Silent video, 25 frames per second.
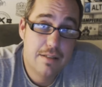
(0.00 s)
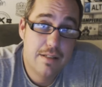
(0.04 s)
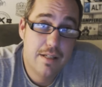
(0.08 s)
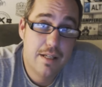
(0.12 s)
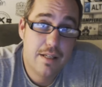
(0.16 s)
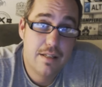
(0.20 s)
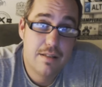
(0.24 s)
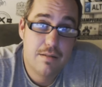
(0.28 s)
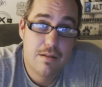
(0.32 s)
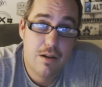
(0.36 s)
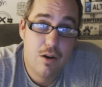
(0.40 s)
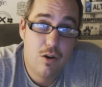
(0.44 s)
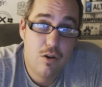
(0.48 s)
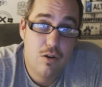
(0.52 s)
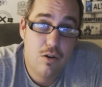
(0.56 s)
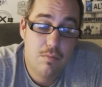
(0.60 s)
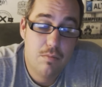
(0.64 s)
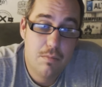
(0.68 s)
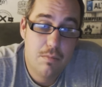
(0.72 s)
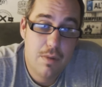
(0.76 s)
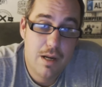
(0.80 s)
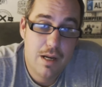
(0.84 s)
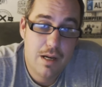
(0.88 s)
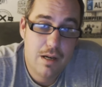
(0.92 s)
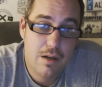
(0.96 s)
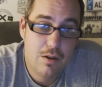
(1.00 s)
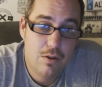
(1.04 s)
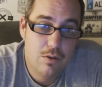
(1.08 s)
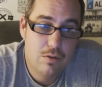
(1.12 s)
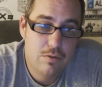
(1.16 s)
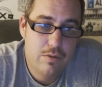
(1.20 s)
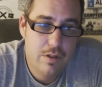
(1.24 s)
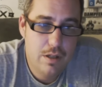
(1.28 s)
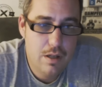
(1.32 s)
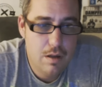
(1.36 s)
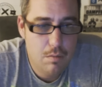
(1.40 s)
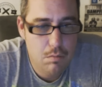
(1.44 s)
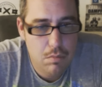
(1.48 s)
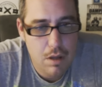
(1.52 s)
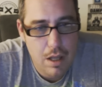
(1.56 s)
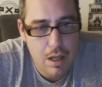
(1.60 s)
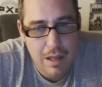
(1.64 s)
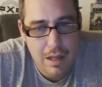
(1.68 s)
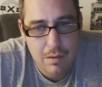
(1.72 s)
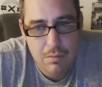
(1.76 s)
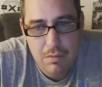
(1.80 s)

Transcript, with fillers: das nächste auch mal auch wieder